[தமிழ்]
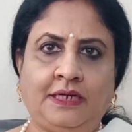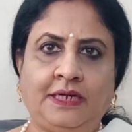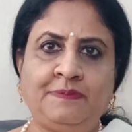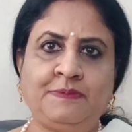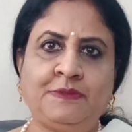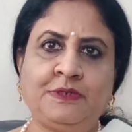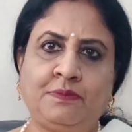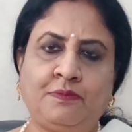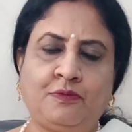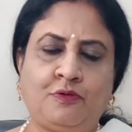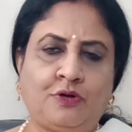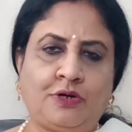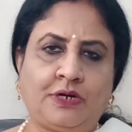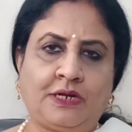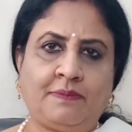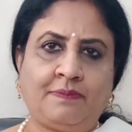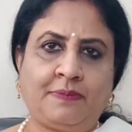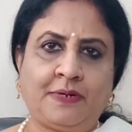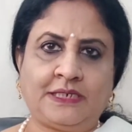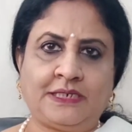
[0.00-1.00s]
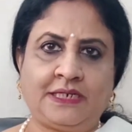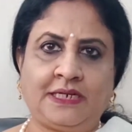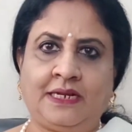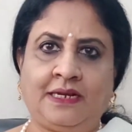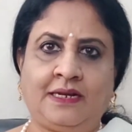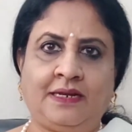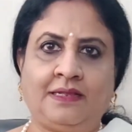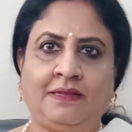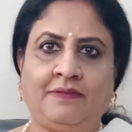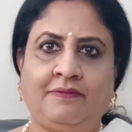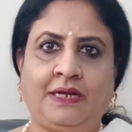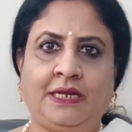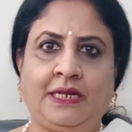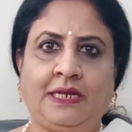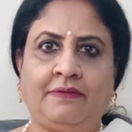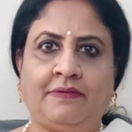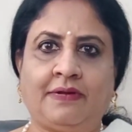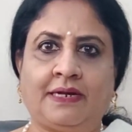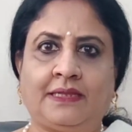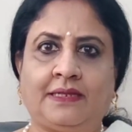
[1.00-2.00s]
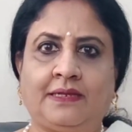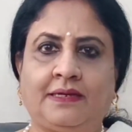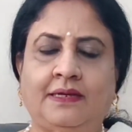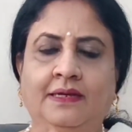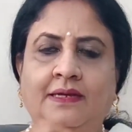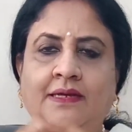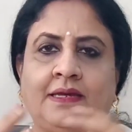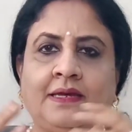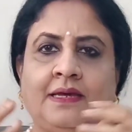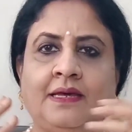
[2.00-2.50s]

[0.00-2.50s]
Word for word: டிப்ஸ் போட்டிருக்கேன் பிரச்சனையிலேருந்து வெளியில் வரதுக்கு